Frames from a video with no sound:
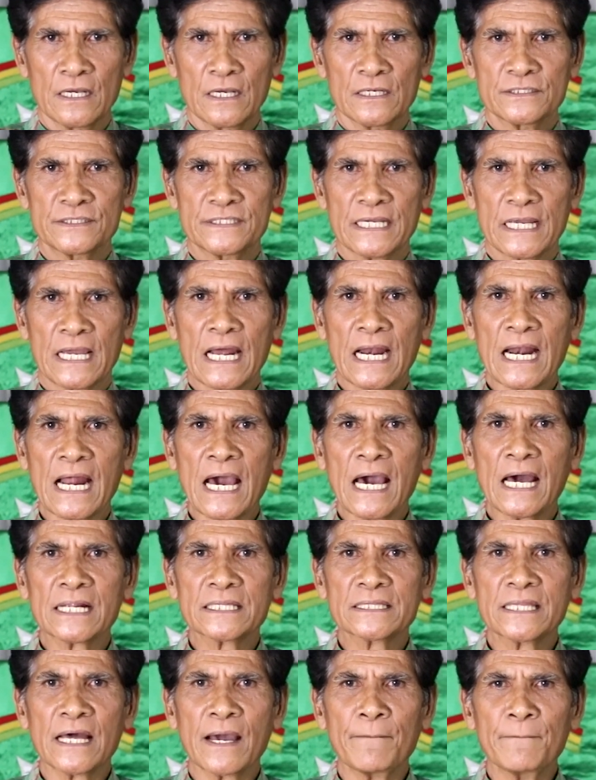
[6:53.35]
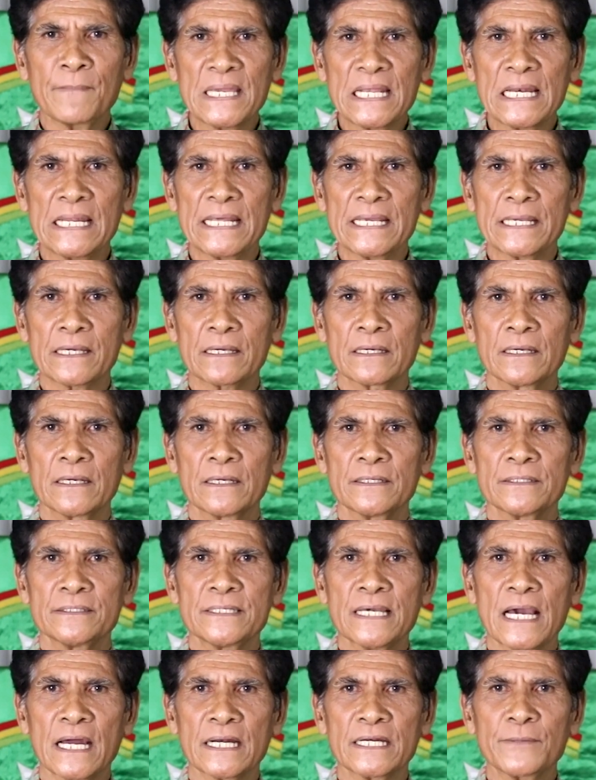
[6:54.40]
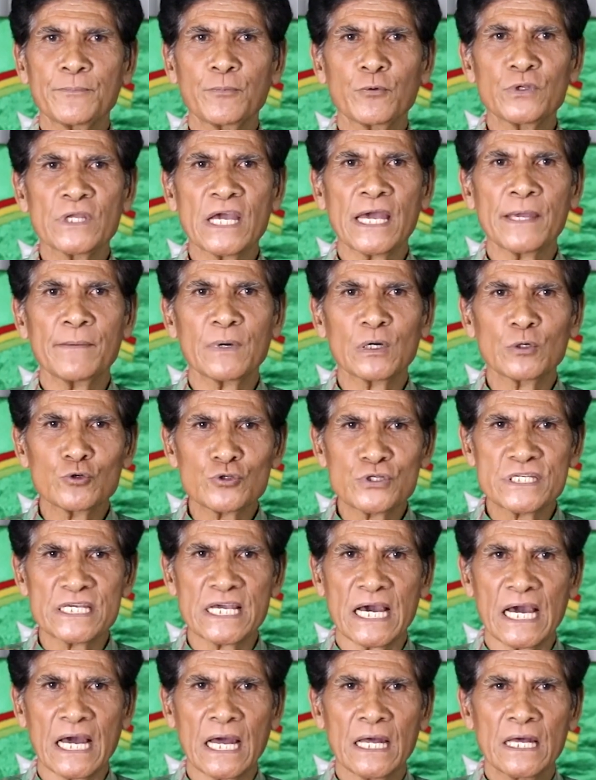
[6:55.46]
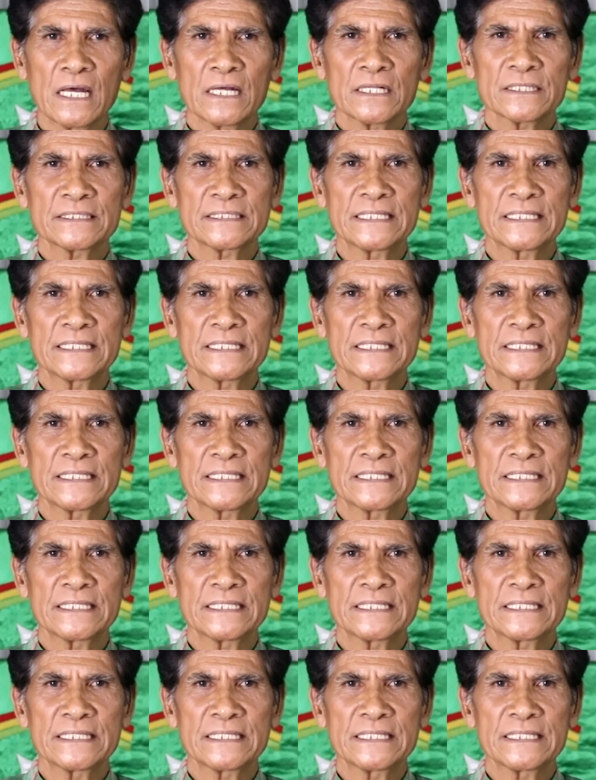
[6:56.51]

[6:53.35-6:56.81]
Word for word: Segala harta milik yang dipunyai manusia